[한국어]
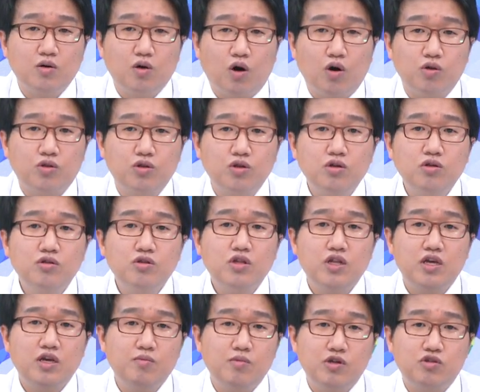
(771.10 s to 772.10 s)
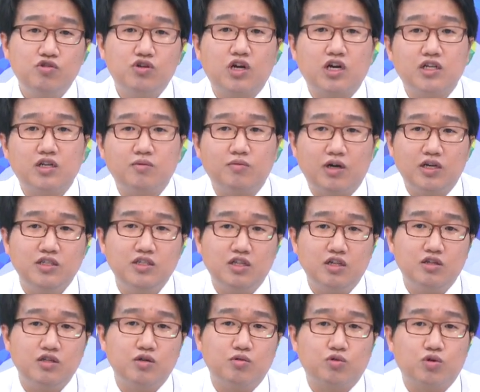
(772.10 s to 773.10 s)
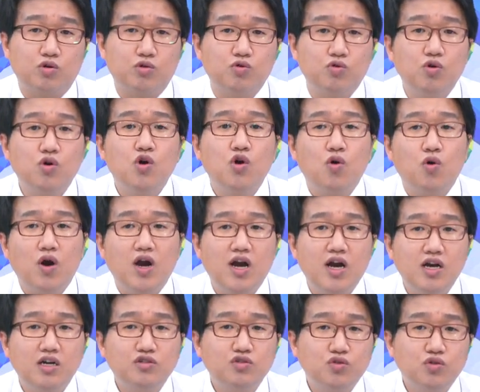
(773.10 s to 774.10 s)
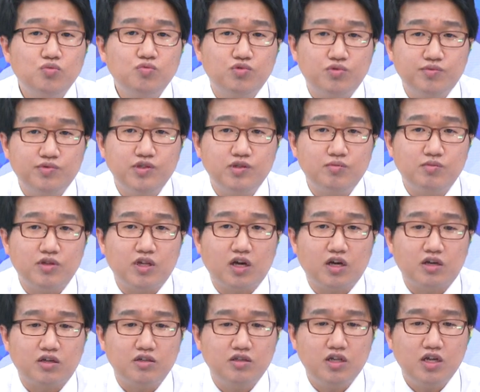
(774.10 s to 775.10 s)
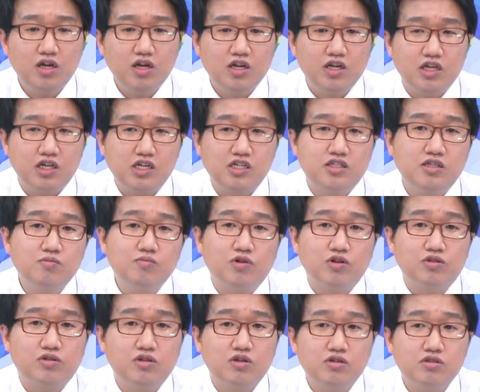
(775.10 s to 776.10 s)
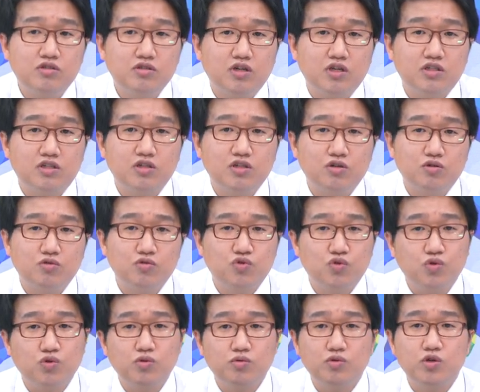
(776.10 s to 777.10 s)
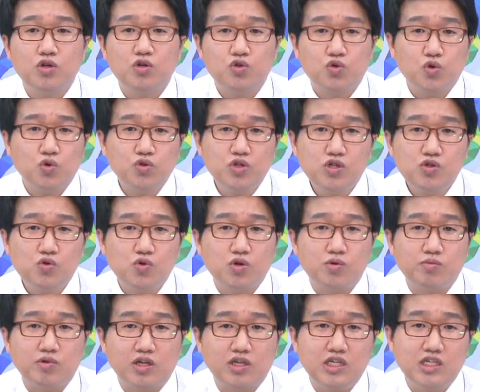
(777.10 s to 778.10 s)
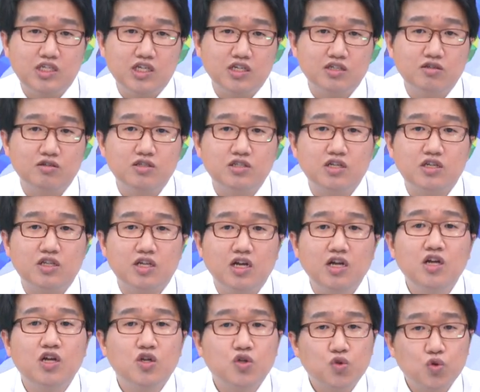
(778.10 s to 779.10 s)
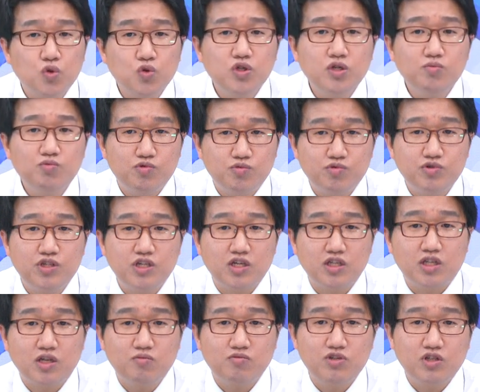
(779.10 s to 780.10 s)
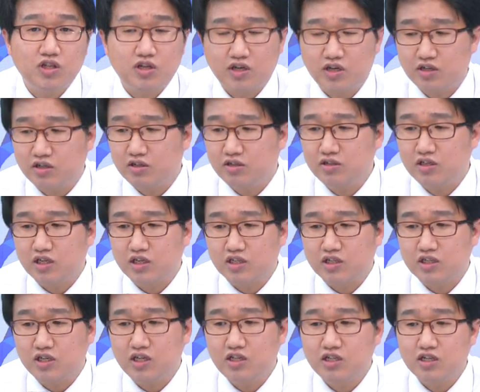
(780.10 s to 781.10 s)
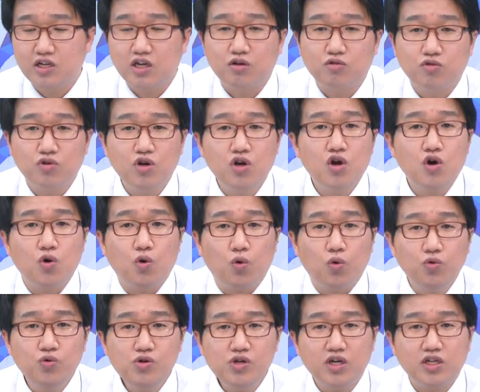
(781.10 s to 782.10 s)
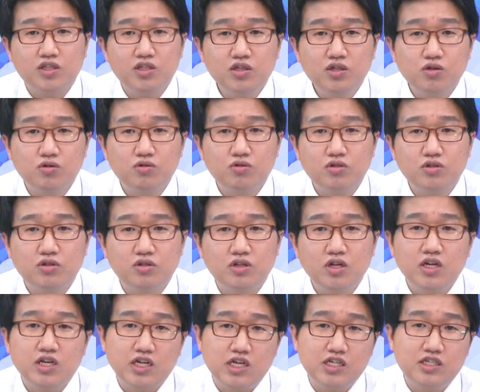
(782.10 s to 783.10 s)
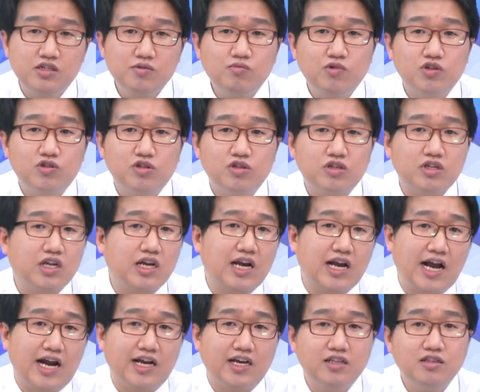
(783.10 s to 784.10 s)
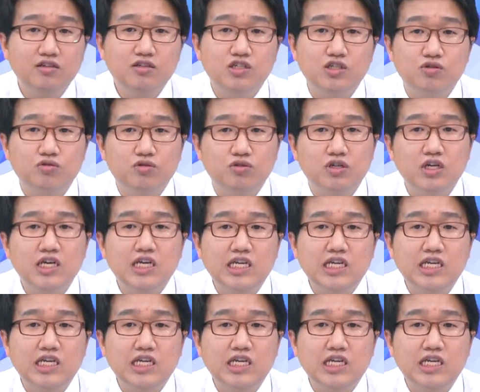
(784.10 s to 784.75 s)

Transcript: 어떤 데의 매출이 가장 많이 되냐면 결국 화학 쪽 부분입니다. 근데 일진 머트리얼즈 같은 경우는 조금 소재 쪽입니다. 이차 전지에 대한 소재 부분이기 때문이다라는 거 얘기를 해드리겠고요. 오늘 같은 경우는 일진 머트리얼가 강했던 이유는